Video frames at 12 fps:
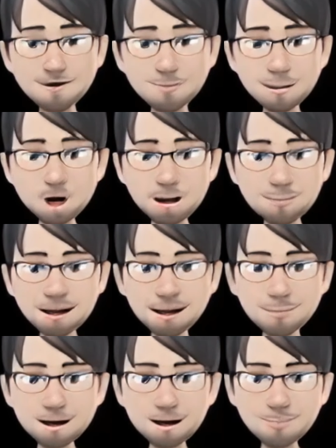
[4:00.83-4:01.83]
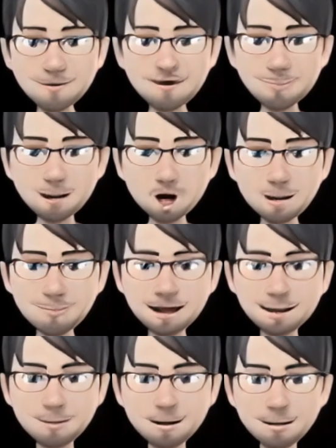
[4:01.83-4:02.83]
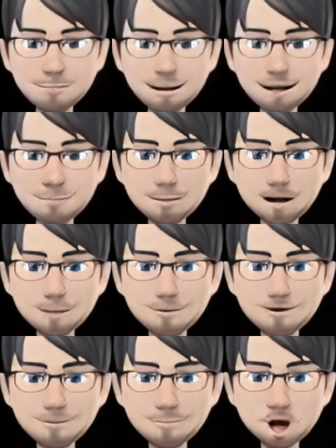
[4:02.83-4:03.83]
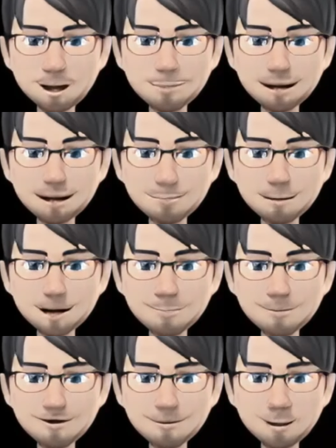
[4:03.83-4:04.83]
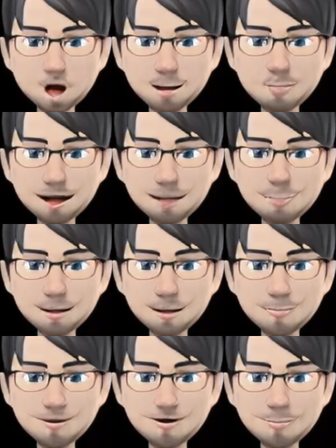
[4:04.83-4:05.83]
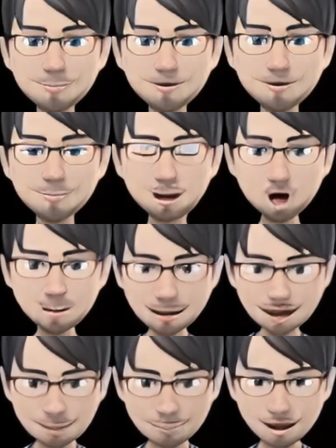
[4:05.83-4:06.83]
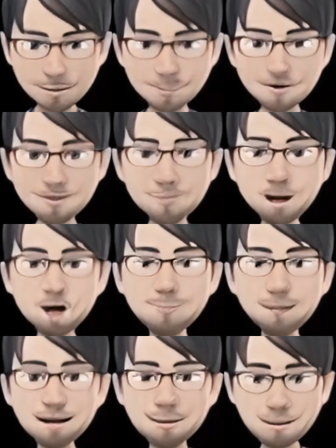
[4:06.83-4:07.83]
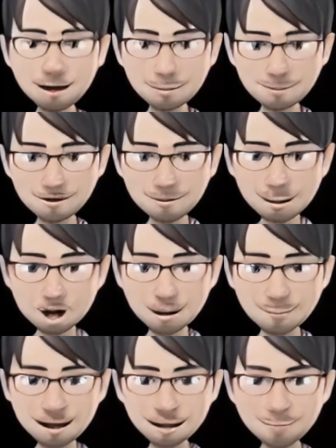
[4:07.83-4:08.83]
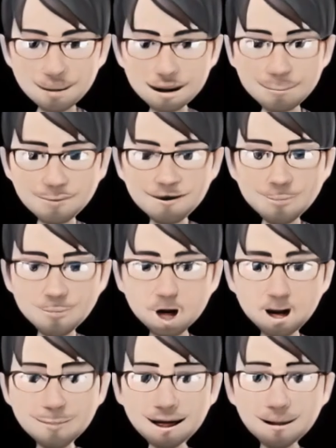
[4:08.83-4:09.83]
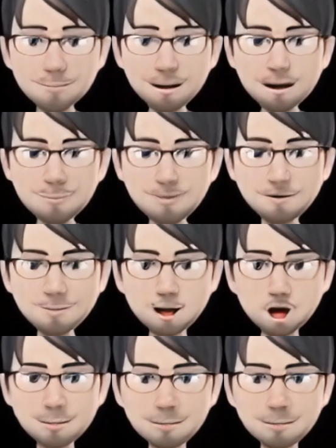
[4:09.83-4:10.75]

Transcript: manifestaciones alérgicas locales o generales en personas sensibles, erupción, irritación, etc. Si experimenta cualquier tipo de efecto adverso,